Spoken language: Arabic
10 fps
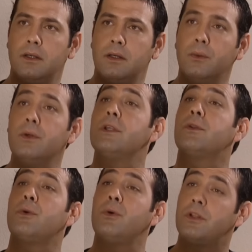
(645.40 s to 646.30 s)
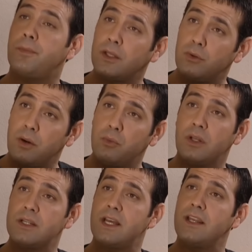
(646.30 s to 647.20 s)
وانت ضروري تبعته
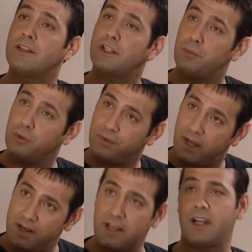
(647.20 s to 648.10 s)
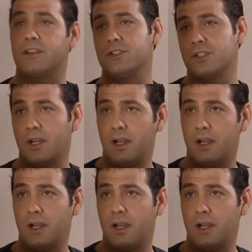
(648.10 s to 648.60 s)
لابوك رساله تكتب له فيها انك رح تنجح